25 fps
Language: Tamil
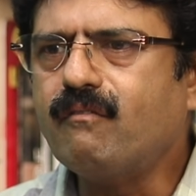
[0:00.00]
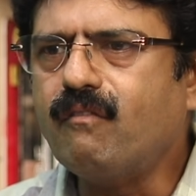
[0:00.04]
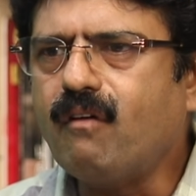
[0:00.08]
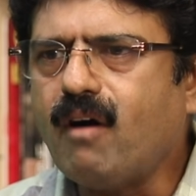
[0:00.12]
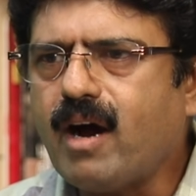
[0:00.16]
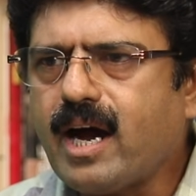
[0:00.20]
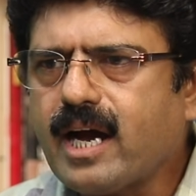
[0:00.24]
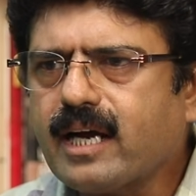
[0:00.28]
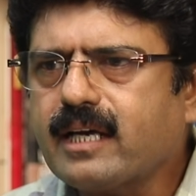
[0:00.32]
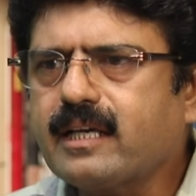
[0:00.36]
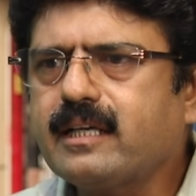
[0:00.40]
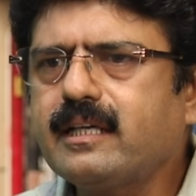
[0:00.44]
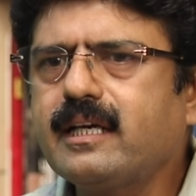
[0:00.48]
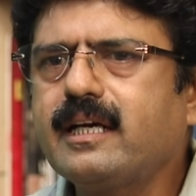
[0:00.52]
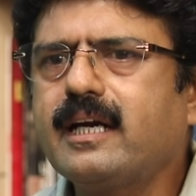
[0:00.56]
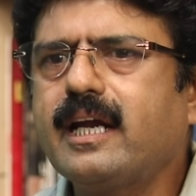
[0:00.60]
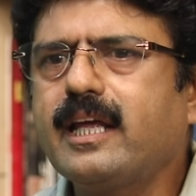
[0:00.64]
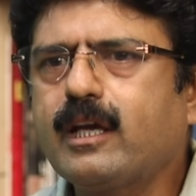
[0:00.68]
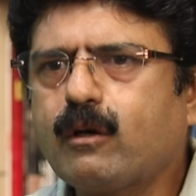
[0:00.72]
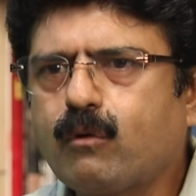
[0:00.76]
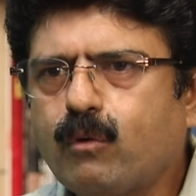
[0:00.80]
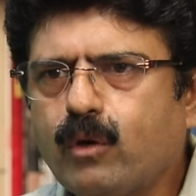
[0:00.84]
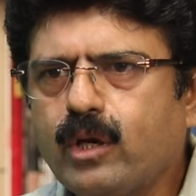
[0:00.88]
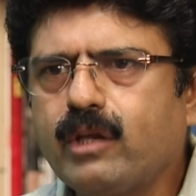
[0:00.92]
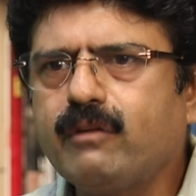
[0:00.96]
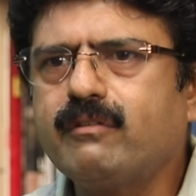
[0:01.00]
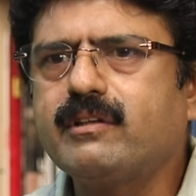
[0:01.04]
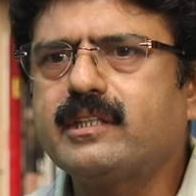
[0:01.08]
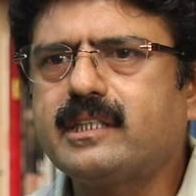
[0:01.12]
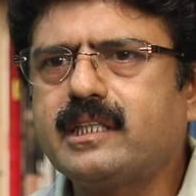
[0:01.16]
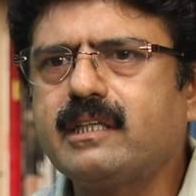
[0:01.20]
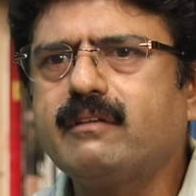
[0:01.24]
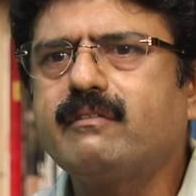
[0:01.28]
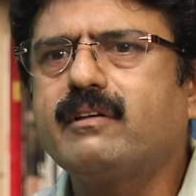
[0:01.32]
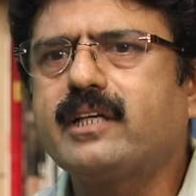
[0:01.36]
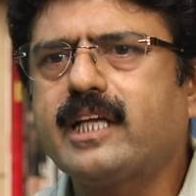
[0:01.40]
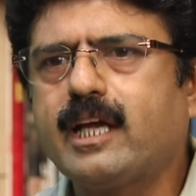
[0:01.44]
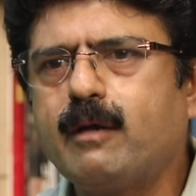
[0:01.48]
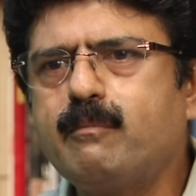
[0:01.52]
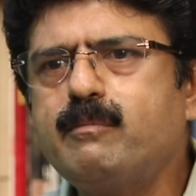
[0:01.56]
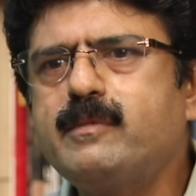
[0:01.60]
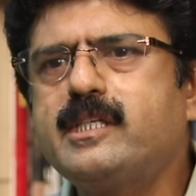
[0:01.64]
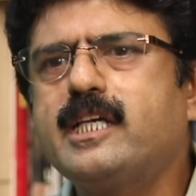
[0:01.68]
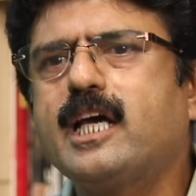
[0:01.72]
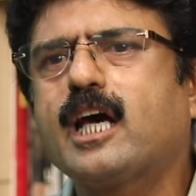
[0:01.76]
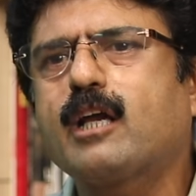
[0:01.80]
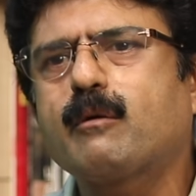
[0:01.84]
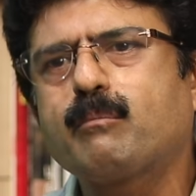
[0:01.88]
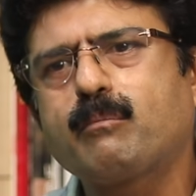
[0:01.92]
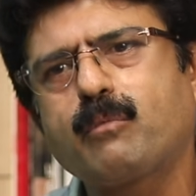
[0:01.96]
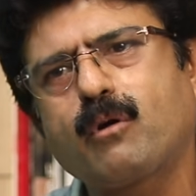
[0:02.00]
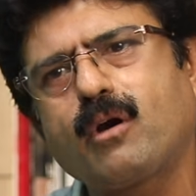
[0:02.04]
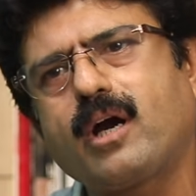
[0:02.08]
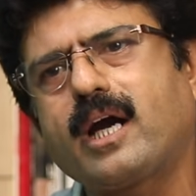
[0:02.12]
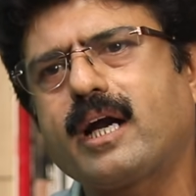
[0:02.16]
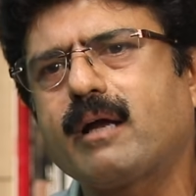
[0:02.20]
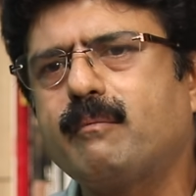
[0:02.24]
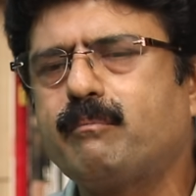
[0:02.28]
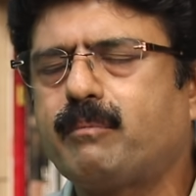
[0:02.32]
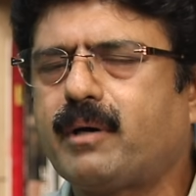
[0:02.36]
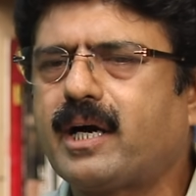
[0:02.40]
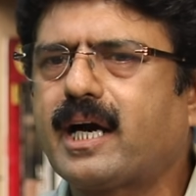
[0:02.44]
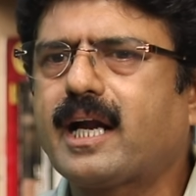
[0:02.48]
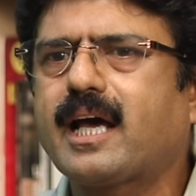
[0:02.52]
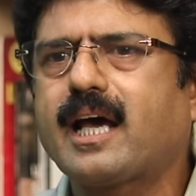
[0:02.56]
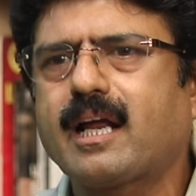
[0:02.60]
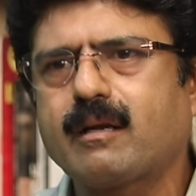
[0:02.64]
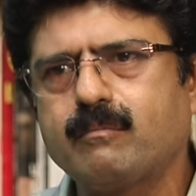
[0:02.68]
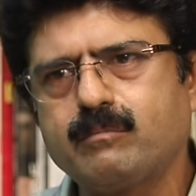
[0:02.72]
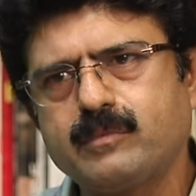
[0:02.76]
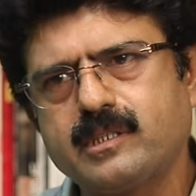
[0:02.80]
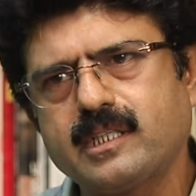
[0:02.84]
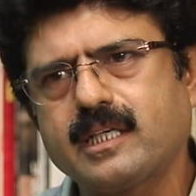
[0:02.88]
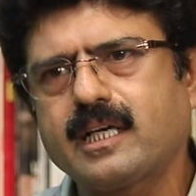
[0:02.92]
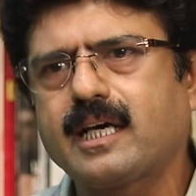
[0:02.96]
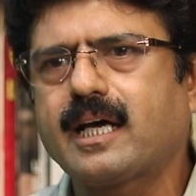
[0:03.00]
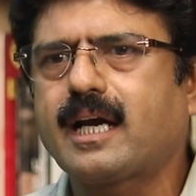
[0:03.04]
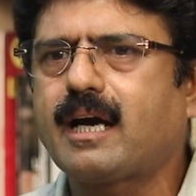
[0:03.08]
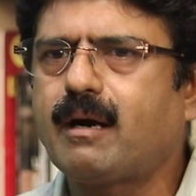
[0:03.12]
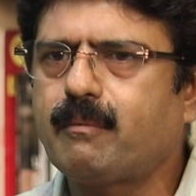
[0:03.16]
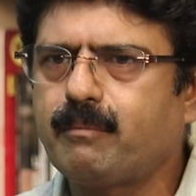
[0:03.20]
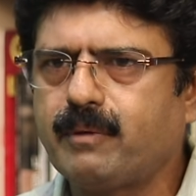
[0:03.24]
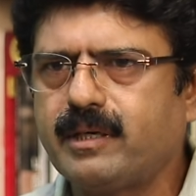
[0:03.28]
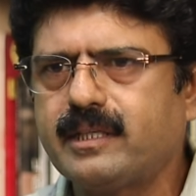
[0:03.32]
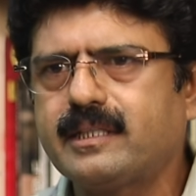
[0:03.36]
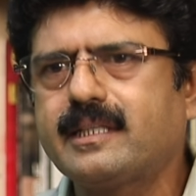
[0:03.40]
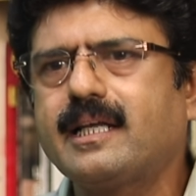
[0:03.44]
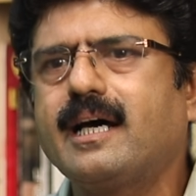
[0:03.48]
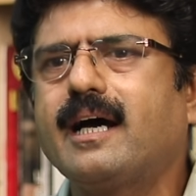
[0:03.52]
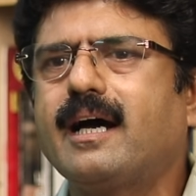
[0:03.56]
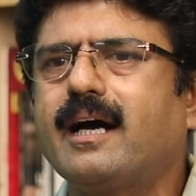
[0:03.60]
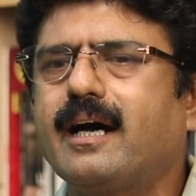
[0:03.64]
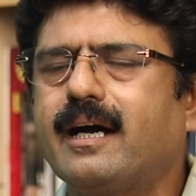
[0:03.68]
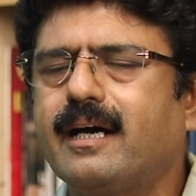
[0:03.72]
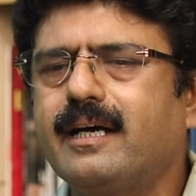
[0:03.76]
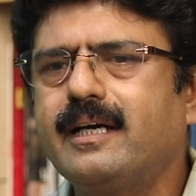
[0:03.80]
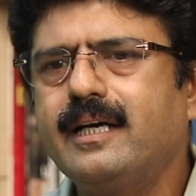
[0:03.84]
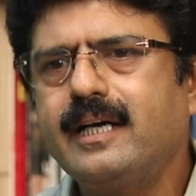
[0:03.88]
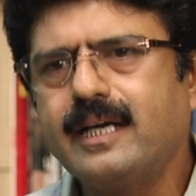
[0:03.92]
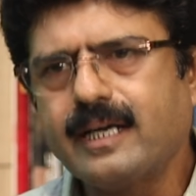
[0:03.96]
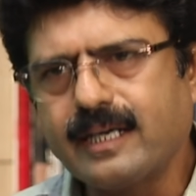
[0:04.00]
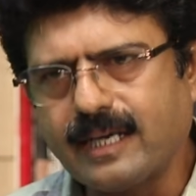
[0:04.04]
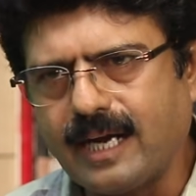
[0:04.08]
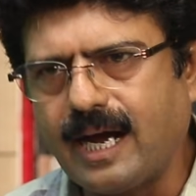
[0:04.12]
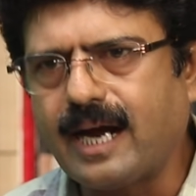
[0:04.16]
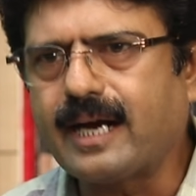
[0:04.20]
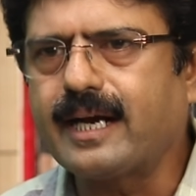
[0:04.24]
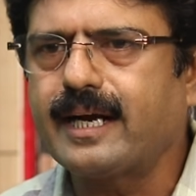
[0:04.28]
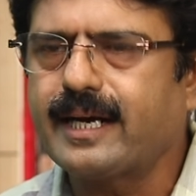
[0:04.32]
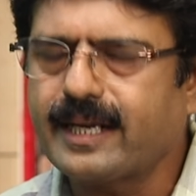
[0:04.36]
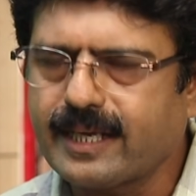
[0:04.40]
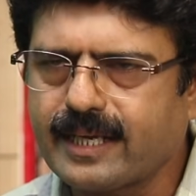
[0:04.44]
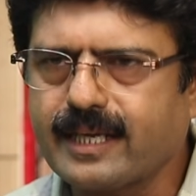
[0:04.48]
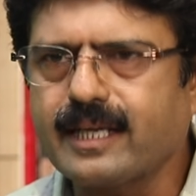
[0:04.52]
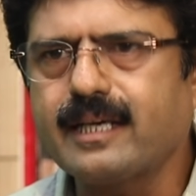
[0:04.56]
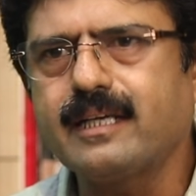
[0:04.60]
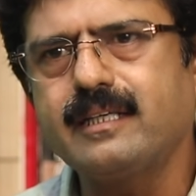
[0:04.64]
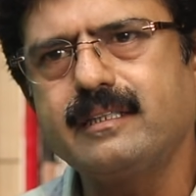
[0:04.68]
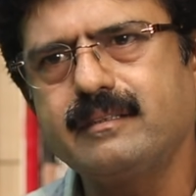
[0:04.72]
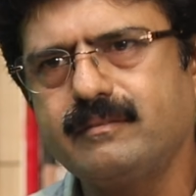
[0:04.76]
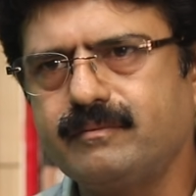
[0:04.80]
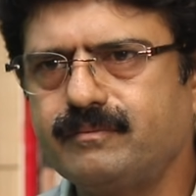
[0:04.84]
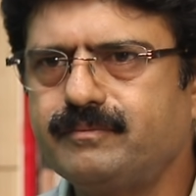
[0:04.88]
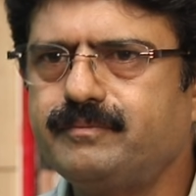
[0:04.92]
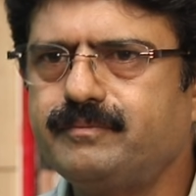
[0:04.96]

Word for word: வாக்குகளை குறி வச்சு இவர் எம்ஜிஆர் புராணம் பாட ஆரம்பிச்சிருக்காரு அப்படின்னு தான் நான் நினைக்கிறேன்